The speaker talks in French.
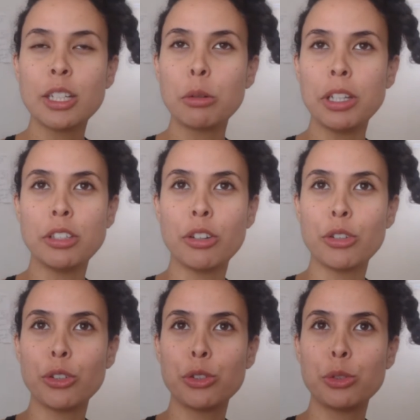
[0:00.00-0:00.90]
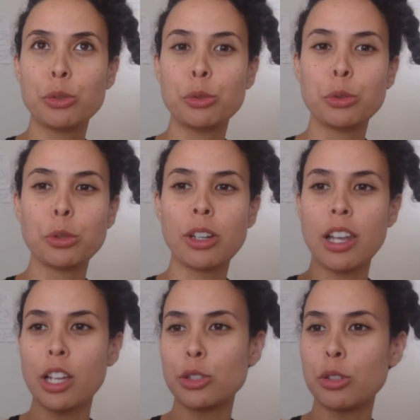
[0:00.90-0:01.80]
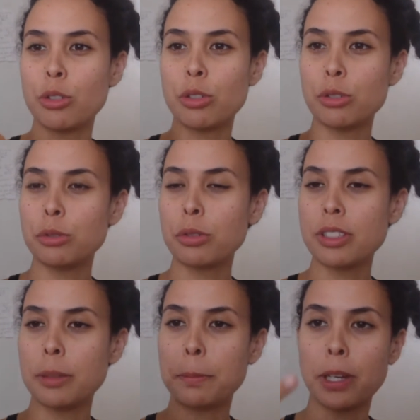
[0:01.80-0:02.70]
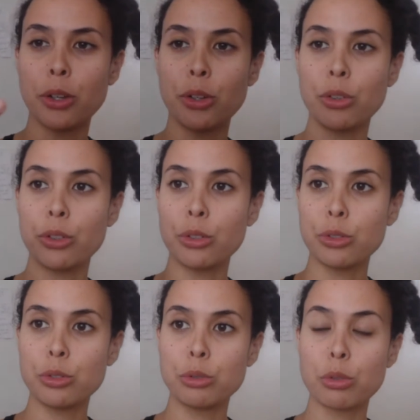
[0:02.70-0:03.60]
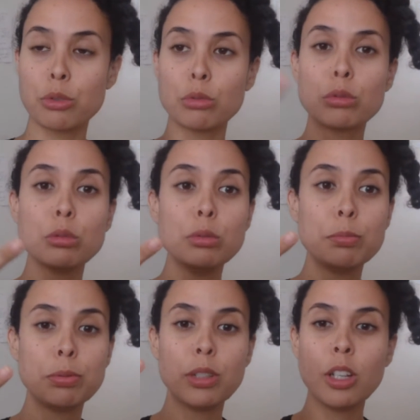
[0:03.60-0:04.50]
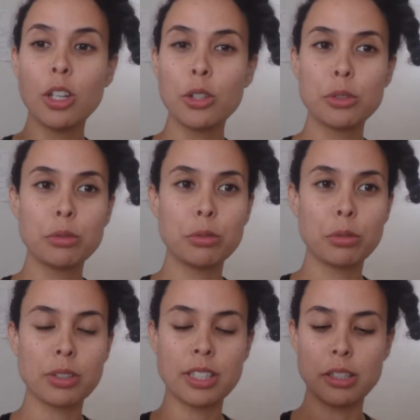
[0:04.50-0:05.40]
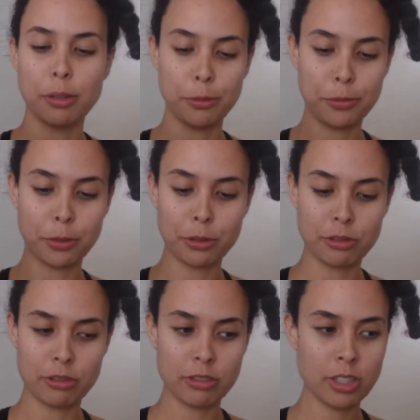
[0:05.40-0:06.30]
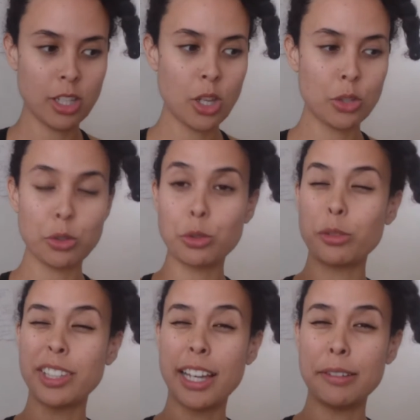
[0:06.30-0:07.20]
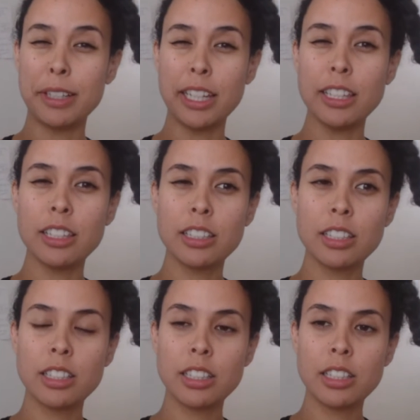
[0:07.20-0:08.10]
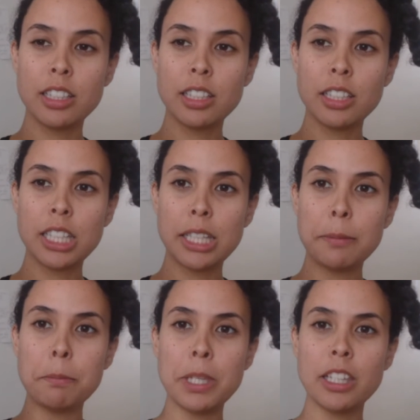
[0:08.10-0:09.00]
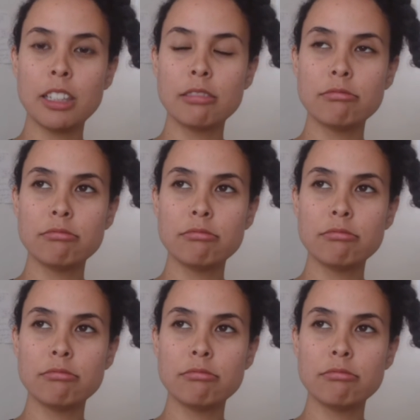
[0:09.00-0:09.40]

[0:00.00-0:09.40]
des croyances sur l'argent, sur ses parents, sur son couple, sur ses enfants, sur son travail. Mais